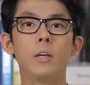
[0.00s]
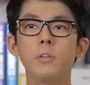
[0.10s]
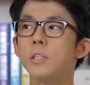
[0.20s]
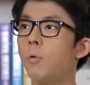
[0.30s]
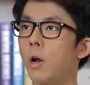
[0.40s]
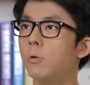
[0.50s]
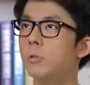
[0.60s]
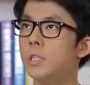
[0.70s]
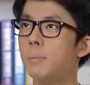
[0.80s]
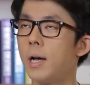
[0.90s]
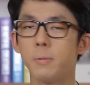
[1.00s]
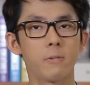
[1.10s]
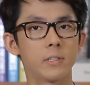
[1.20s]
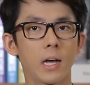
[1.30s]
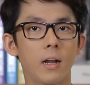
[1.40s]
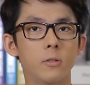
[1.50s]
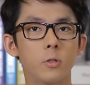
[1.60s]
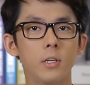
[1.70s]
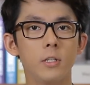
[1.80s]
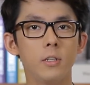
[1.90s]
因为这是网络，只是把影片放上来，
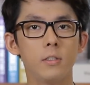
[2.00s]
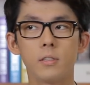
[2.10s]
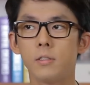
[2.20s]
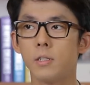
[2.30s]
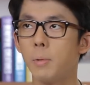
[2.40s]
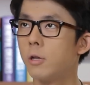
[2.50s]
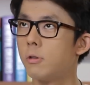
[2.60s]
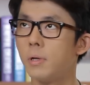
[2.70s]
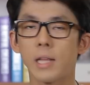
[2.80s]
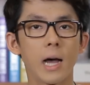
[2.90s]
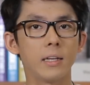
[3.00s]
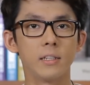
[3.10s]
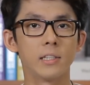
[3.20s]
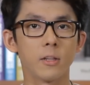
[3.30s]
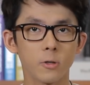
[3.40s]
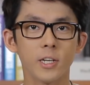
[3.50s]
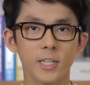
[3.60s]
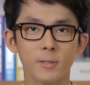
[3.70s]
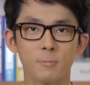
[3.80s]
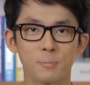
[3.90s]
所以怎么样随便答应人家都可
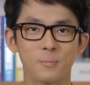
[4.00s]
以。